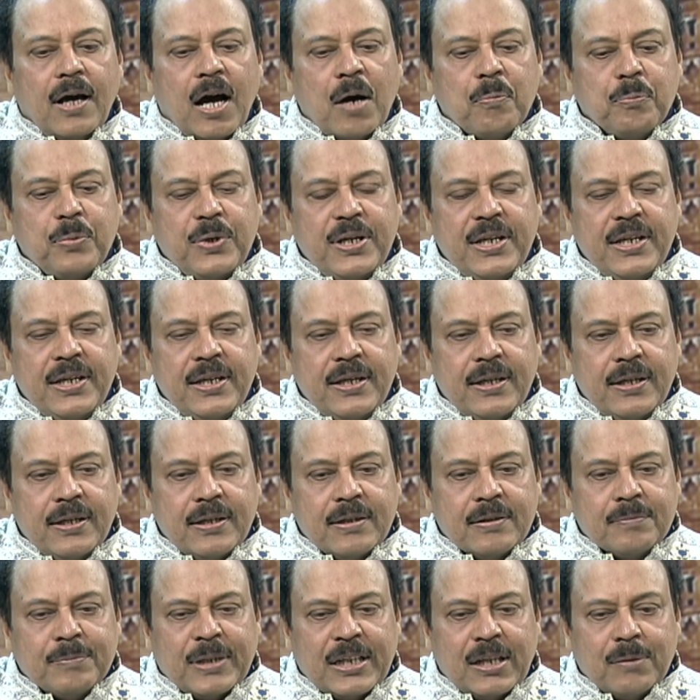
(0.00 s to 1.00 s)
अपनी
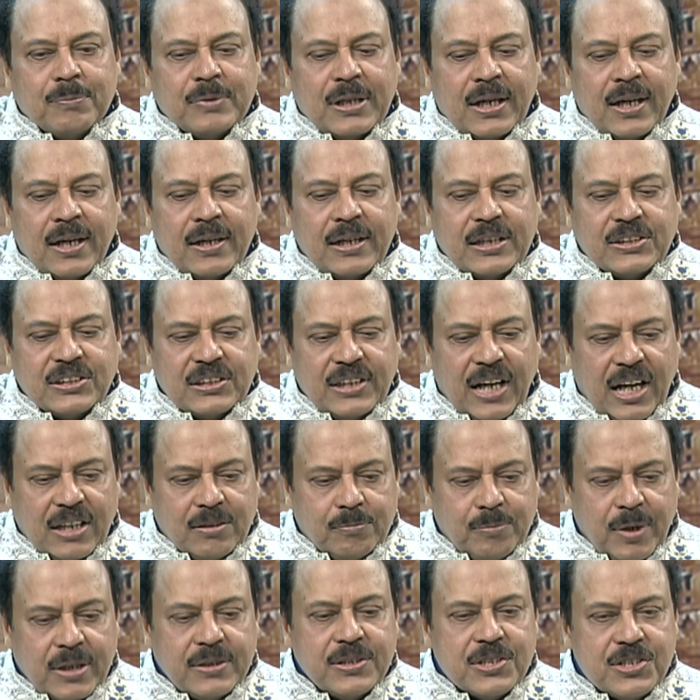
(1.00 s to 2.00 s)
मतलब अगर
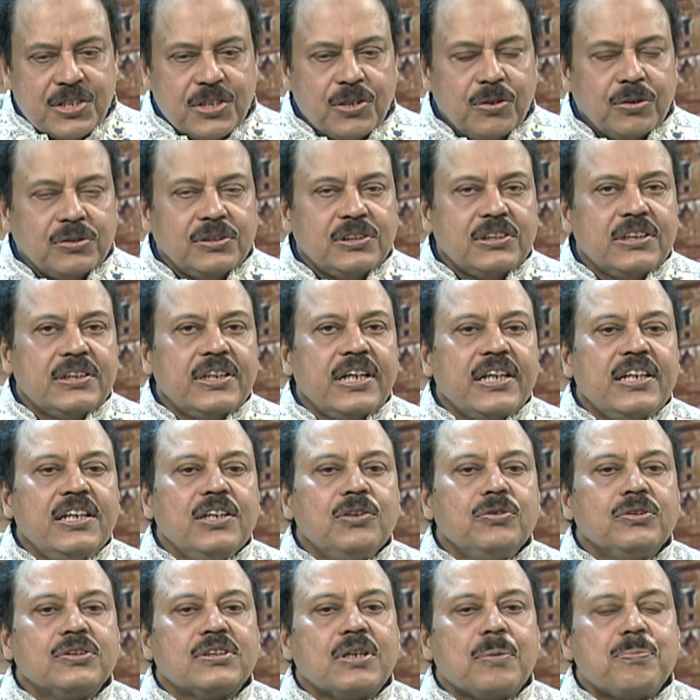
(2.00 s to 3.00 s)
रचनात्मक दृष्टिकोण से देखें
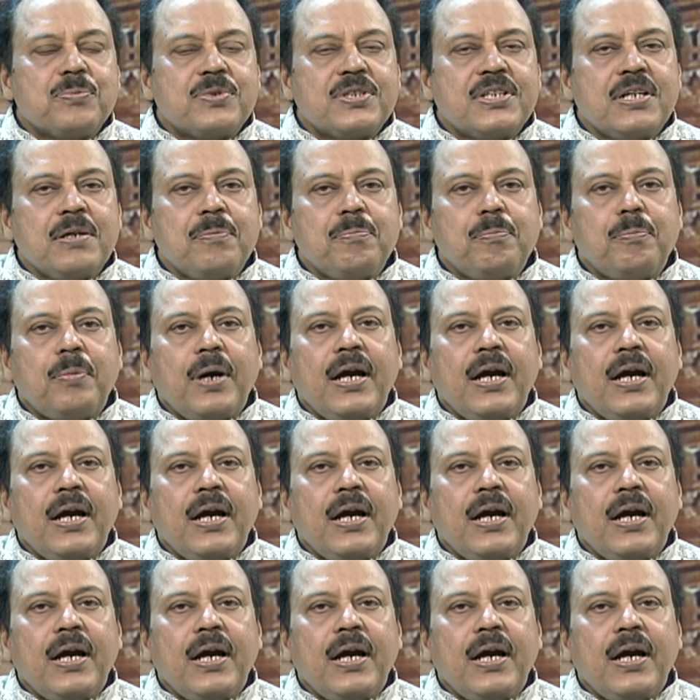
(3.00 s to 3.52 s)
तो सबसे